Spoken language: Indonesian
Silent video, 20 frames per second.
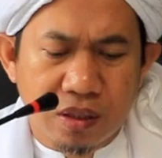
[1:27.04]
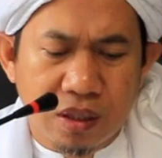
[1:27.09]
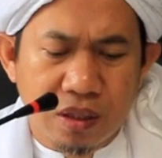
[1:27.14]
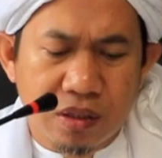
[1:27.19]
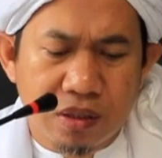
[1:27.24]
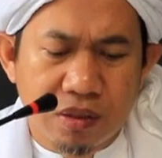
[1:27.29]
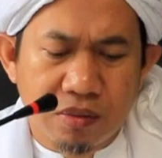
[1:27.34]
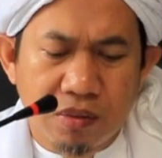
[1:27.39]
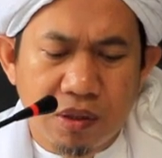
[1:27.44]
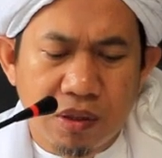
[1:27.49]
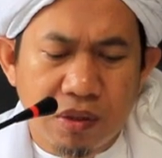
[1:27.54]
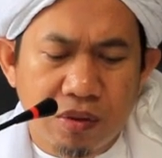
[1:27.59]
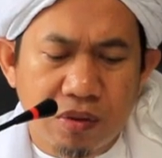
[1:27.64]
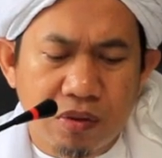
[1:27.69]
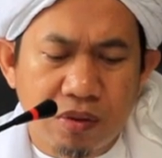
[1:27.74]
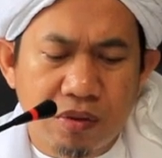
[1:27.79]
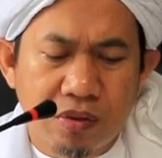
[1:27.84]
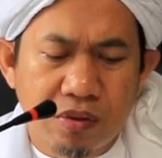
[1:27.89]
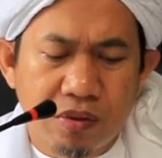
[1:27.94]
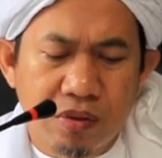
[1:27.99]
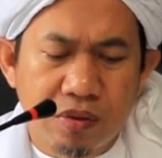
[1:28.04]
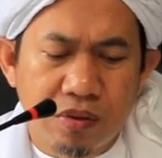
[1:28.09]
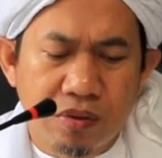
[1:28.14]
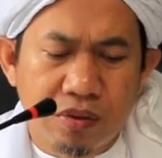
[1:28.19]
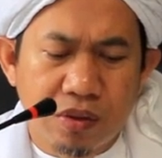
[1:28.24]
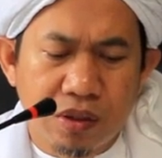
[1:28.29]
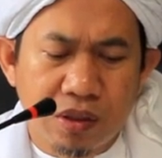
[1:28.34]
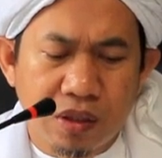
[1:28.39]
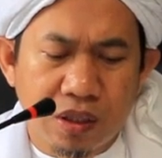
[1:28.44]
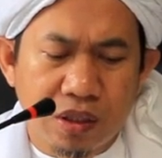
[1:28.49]

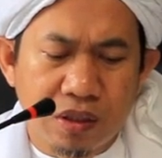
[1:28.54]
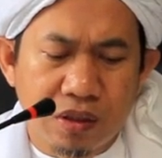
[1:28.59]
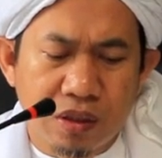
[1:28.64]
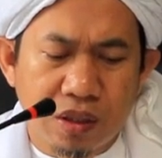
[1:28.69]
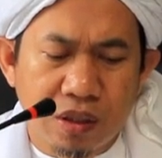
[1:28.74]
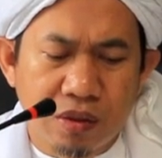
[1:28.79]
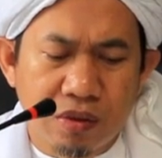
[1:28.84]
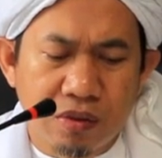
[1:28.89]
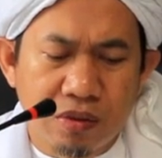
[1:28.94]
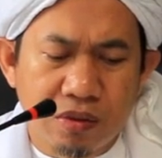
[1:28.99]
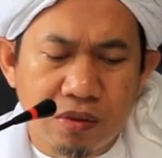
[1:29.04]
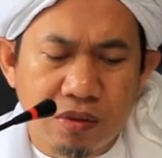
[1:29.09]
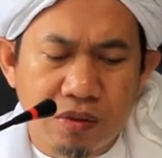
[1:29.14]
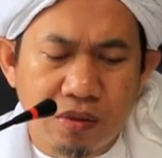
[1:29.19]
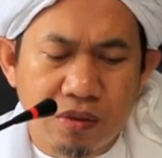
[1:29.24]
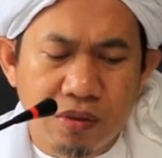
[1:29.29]
tasbiru wa tattaqu